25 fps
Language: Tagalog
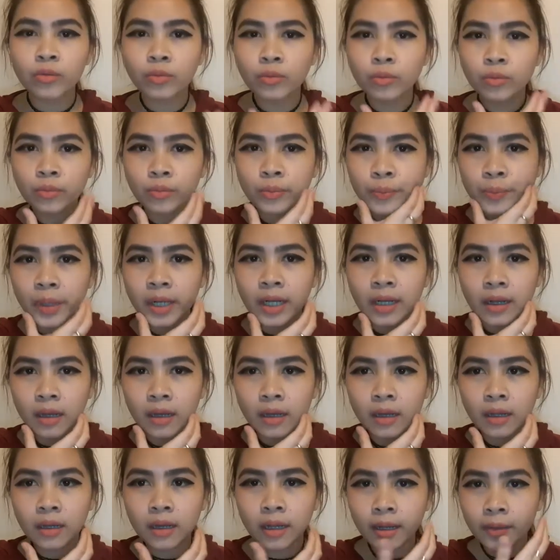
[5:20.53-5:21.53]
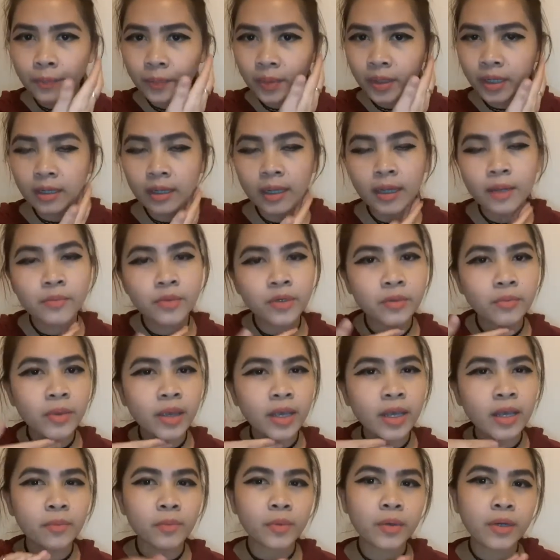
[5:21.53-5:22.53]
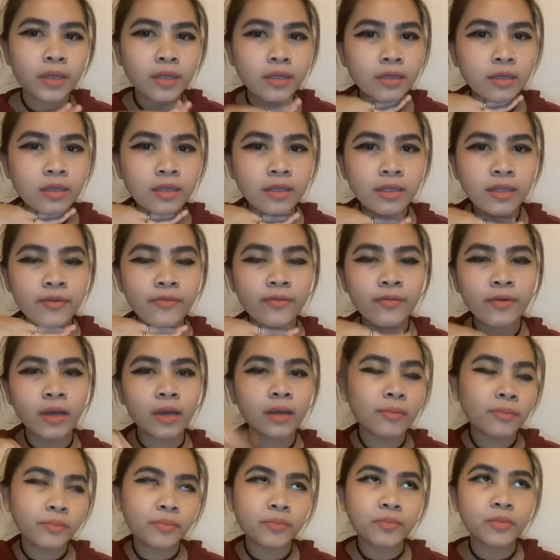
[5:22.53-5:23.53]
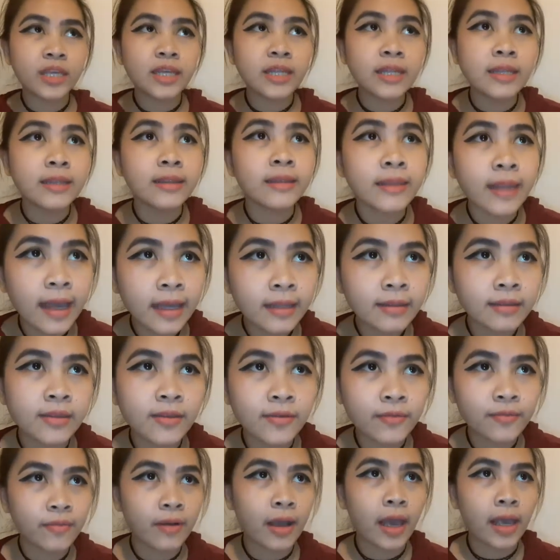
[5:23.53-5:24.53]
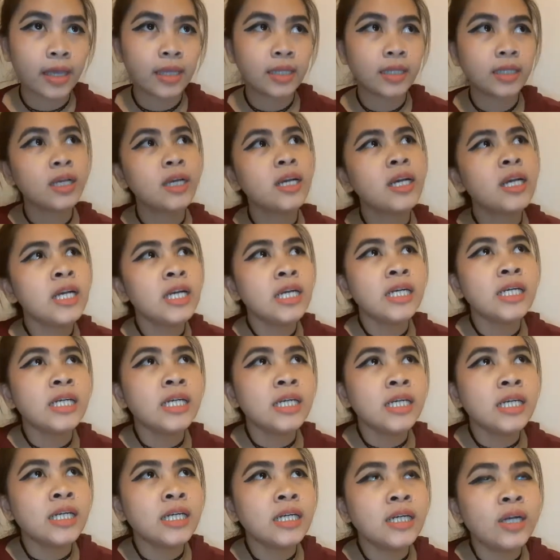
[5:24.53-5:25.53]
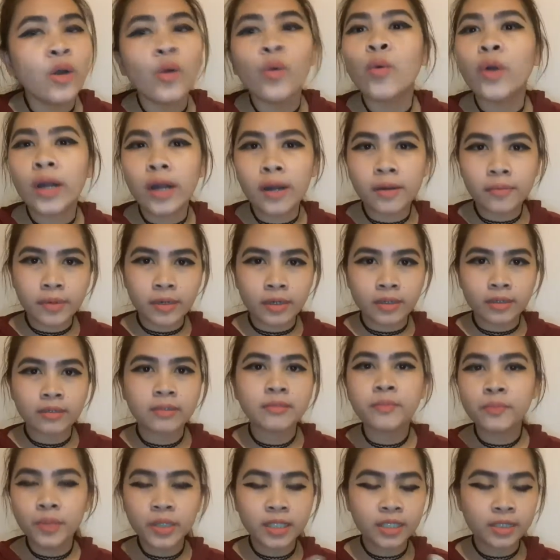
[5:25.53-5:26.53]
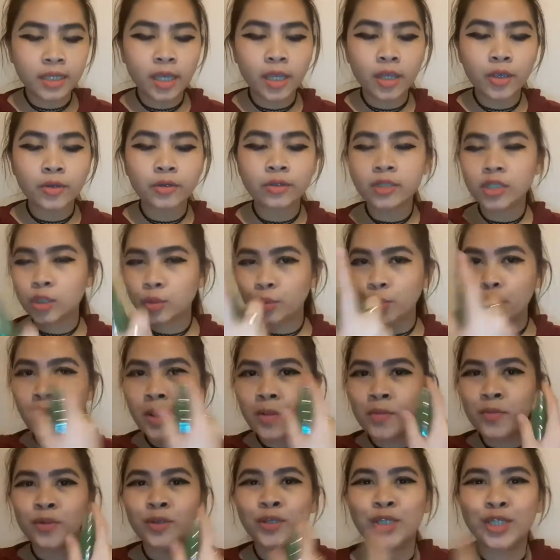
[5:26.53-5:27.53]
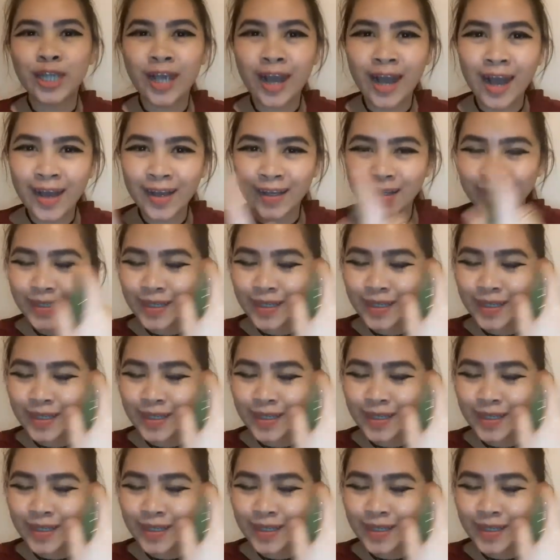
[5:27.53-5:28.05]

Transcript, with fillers: Yung pagka-tagline ng makeup na i-did not define. Whatever. Basta yon spray mo siya.